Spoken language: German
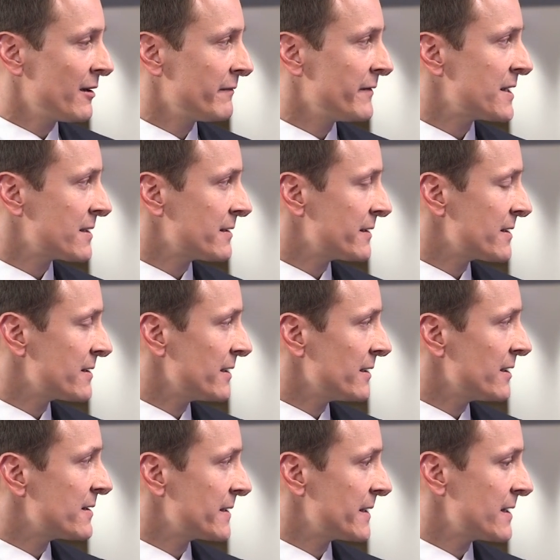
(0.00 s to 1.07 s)
Wie sind diese
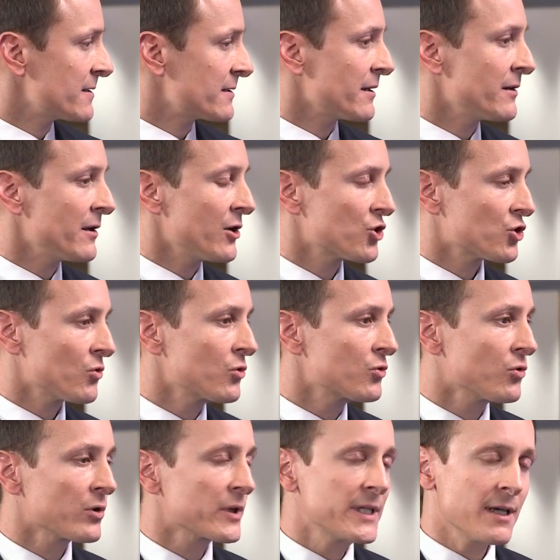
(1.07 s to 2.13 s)
Indizes denn äh,
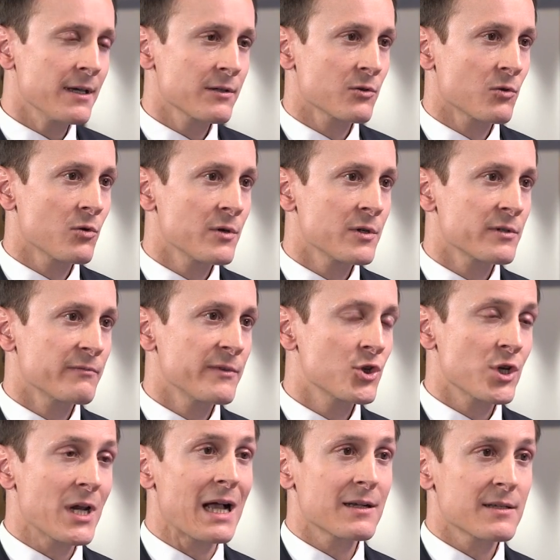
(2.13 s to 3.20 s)
strukturiert und wie
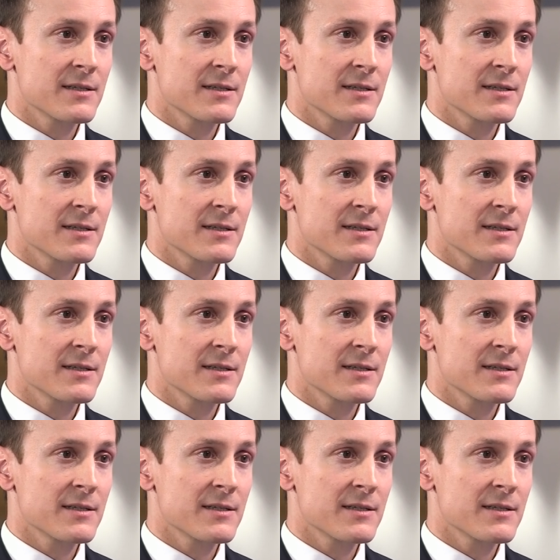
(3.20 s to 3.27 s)
schlagen